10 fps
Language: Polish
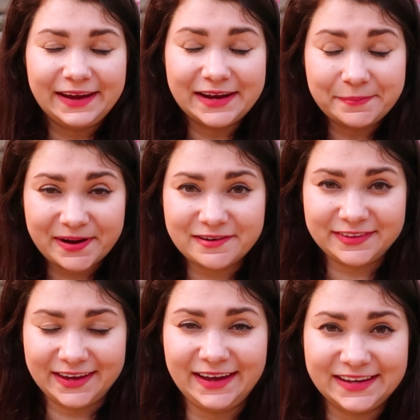i
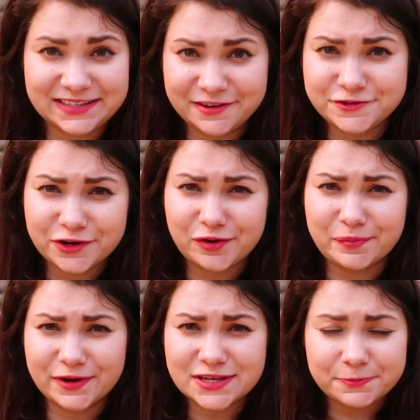naprawdę jestem w
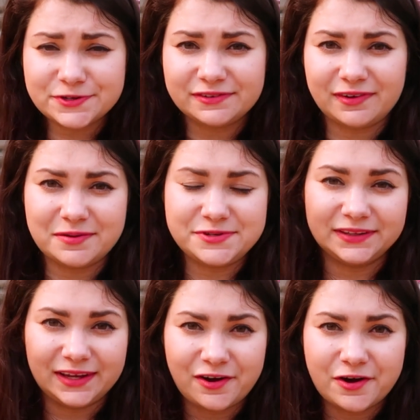szoku, bo nie spodziewałam
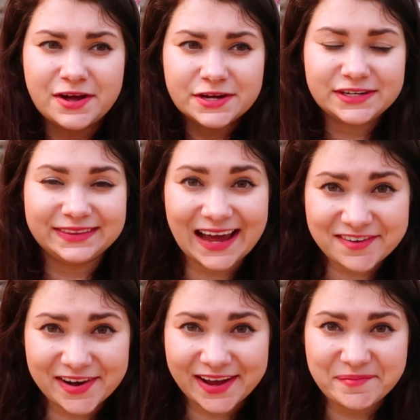się tego, że
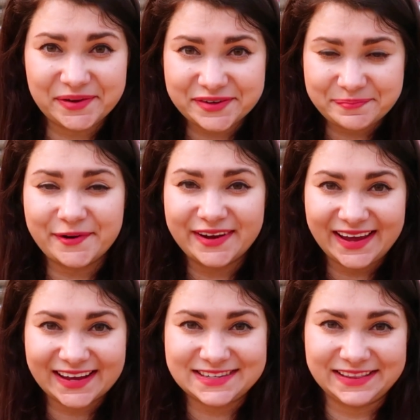tak wielka
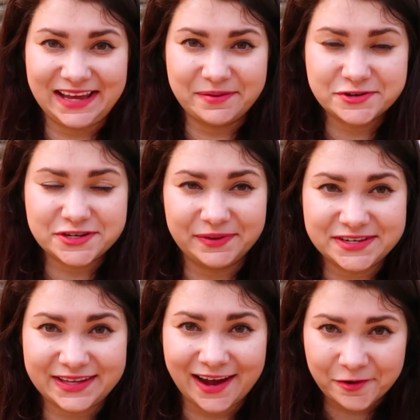metropolia jak Sydney może
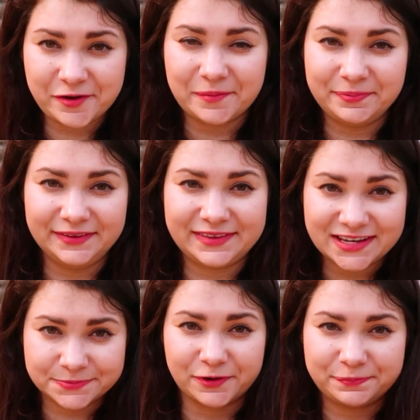mieć tak okropny
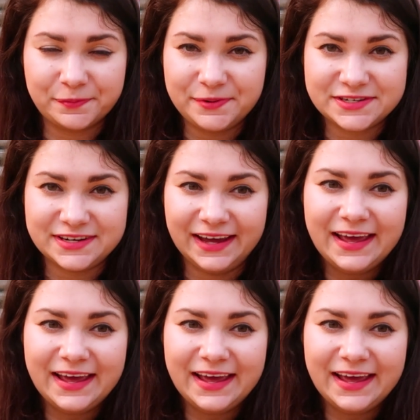transport publiczny.